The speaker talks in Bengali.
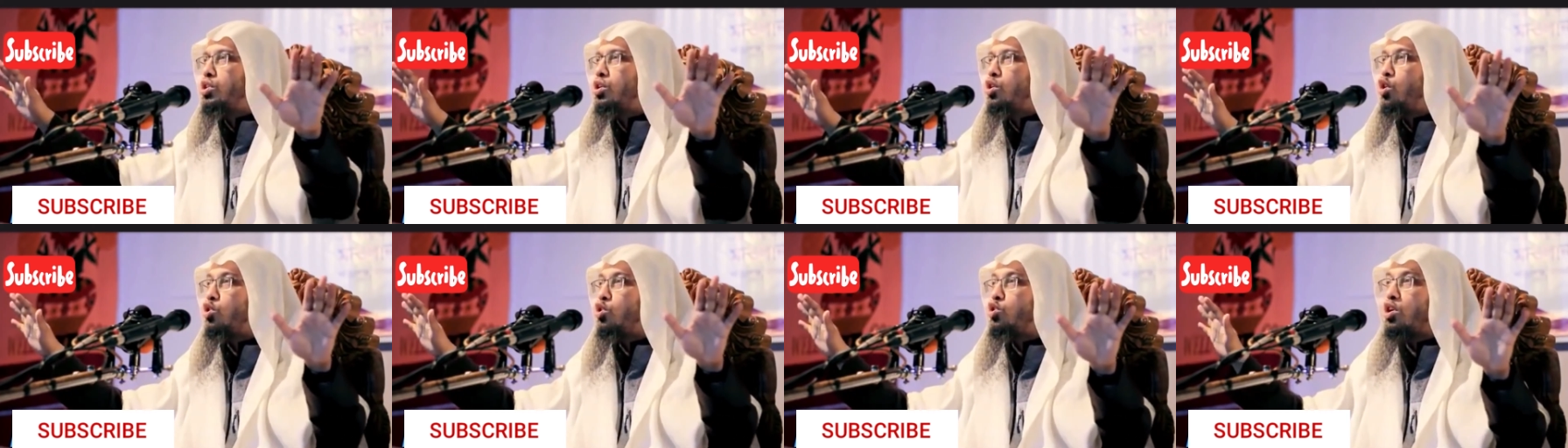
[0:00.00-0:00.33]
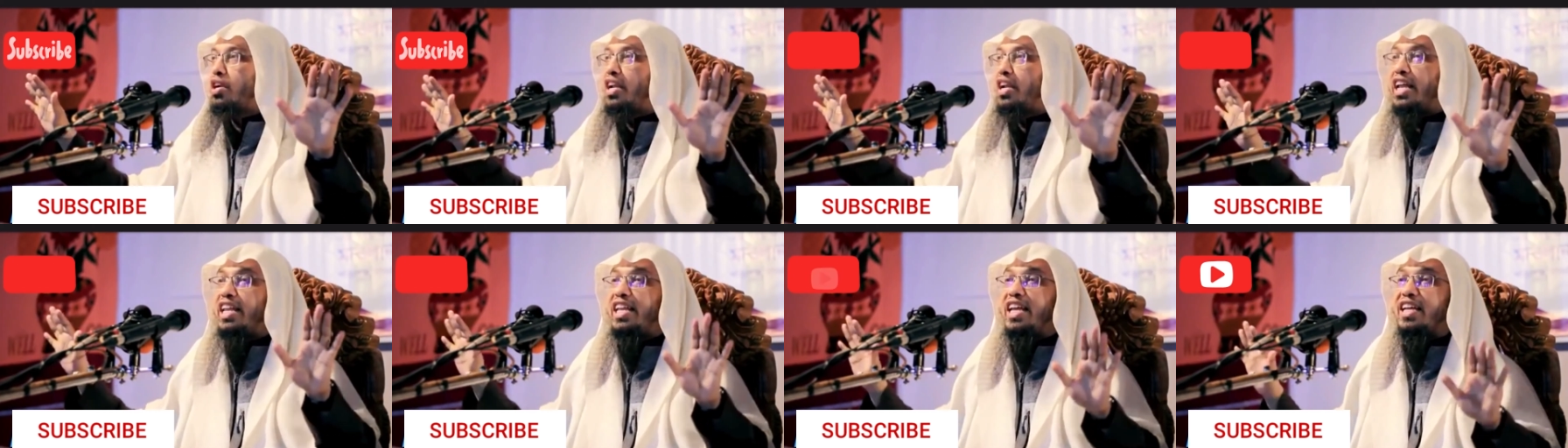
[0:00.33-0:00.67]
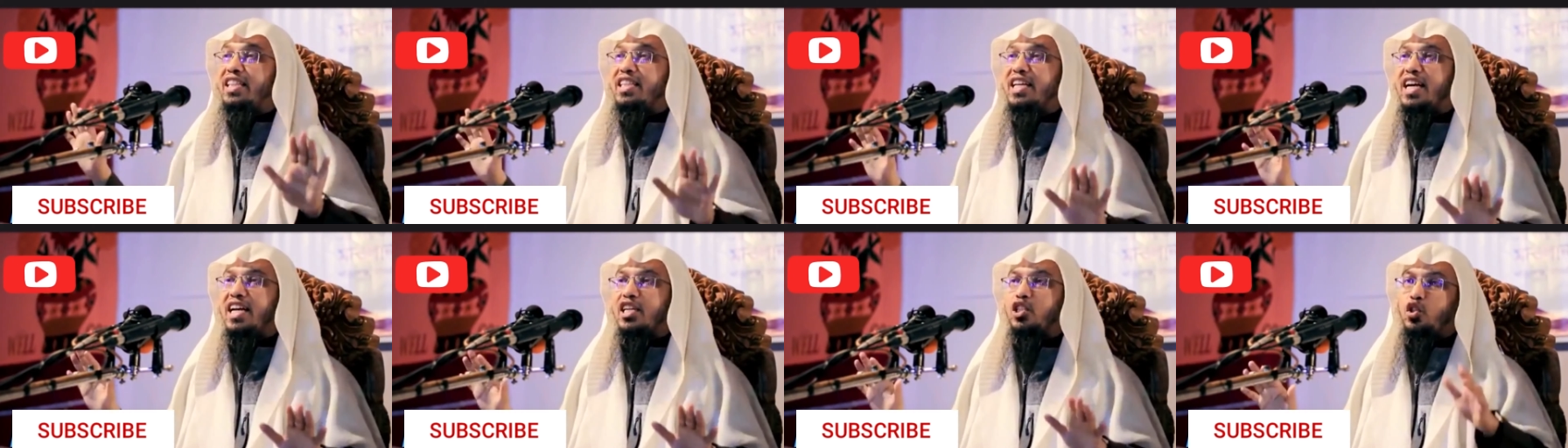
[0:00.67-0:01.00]
নজরের
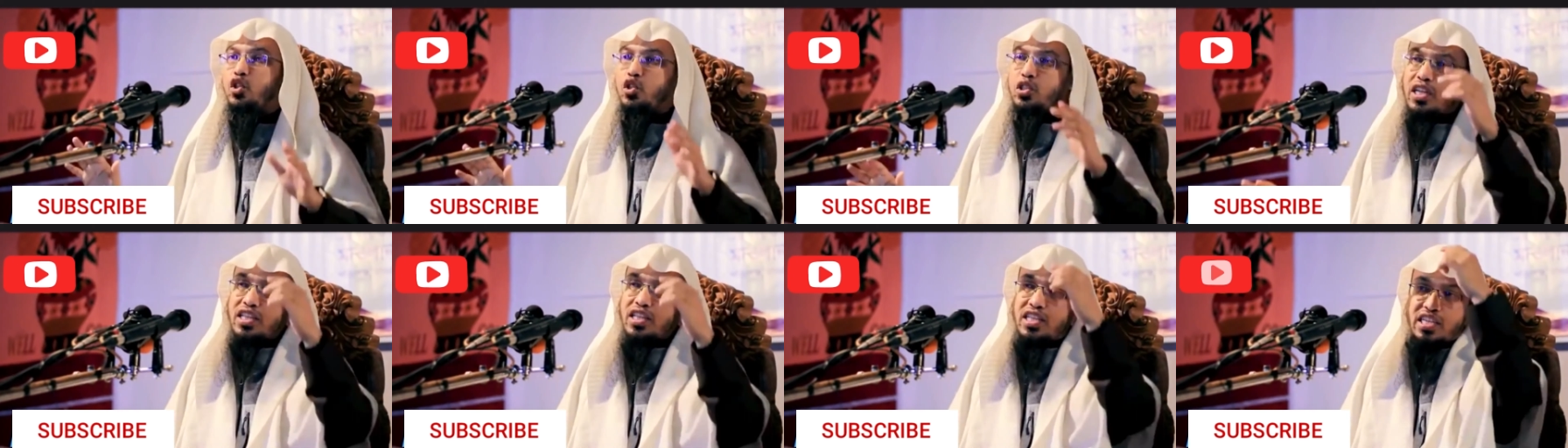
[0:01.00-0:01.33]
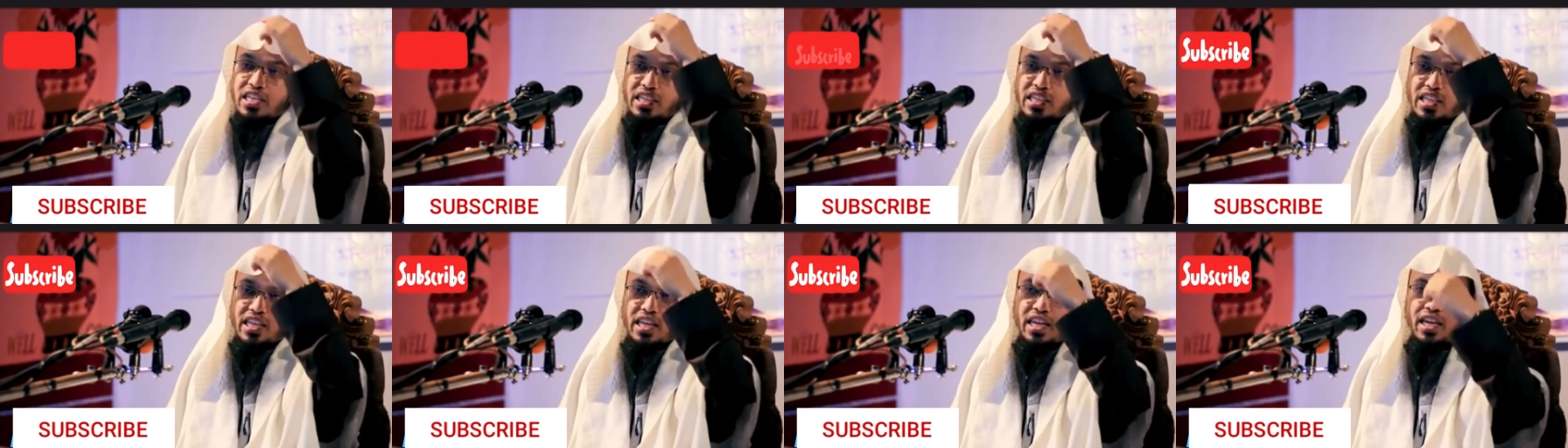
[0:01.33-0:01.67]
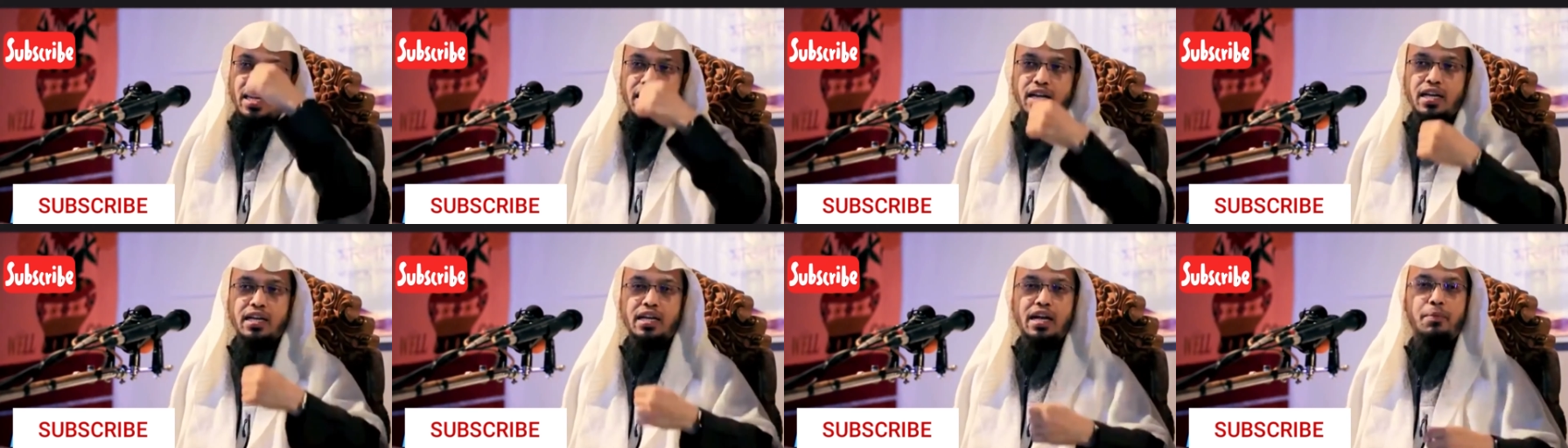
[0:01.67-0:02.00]
এরিয়াতে আসতো সাথে সাথে
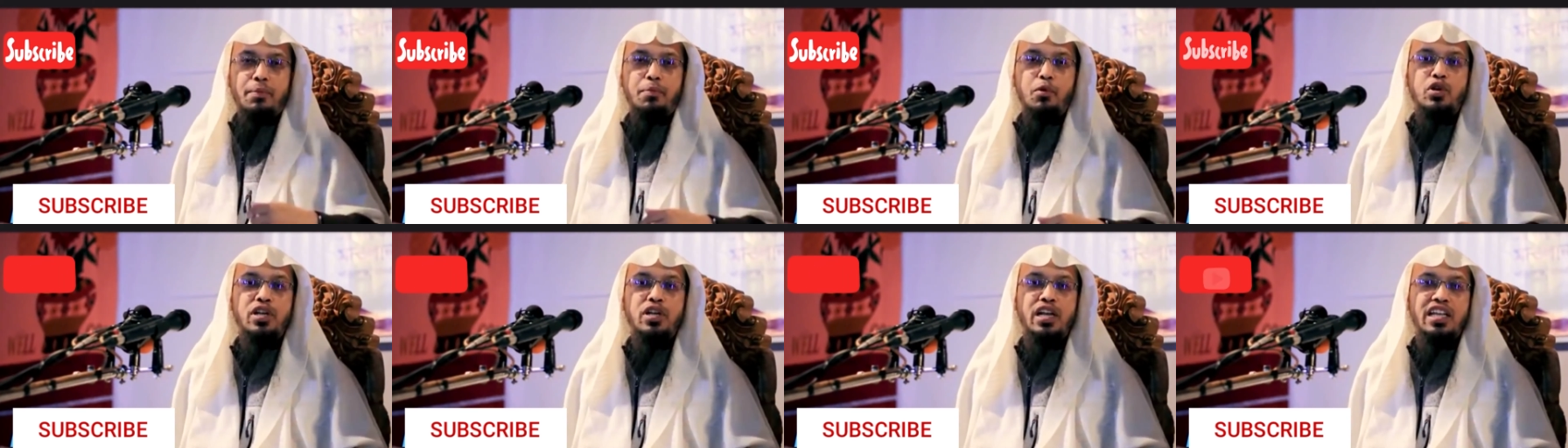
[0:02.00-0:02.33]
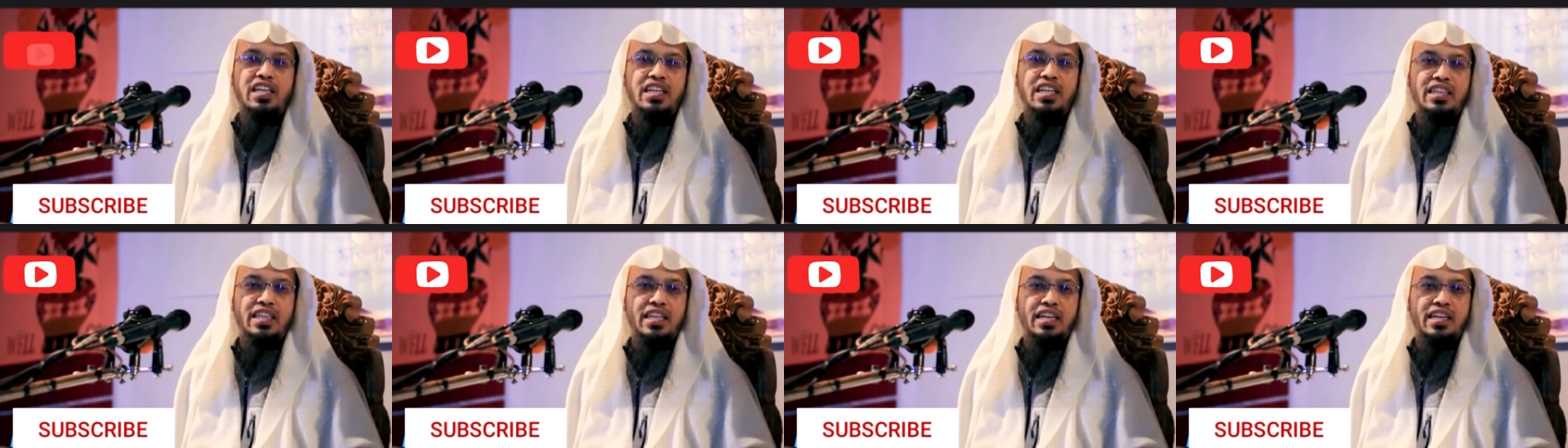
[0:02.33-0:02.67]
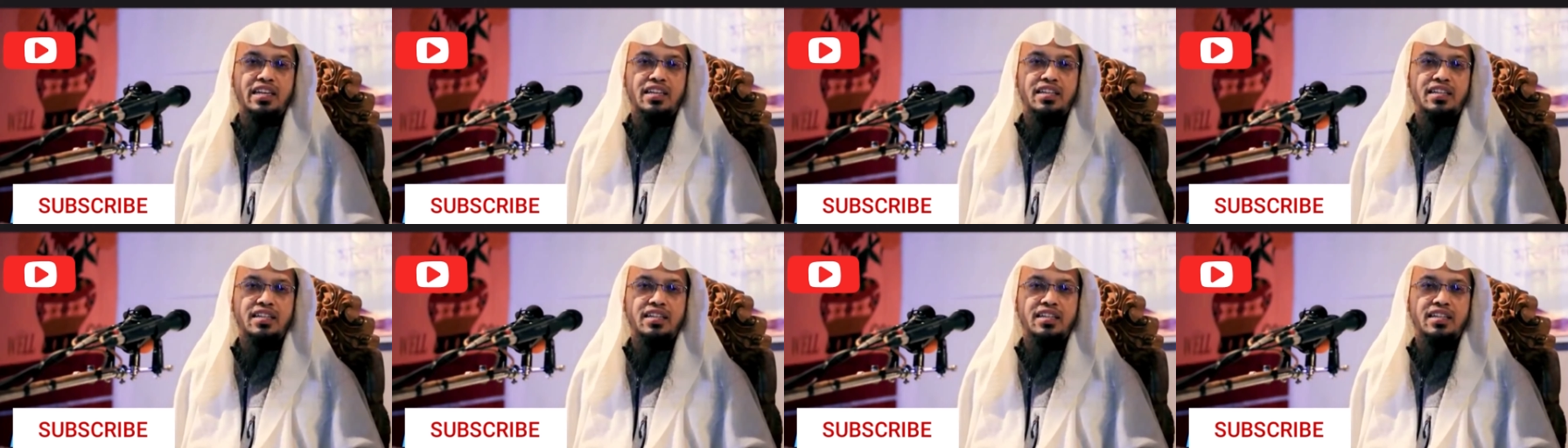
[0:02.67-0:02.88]
কাপড় টেনে দিতেন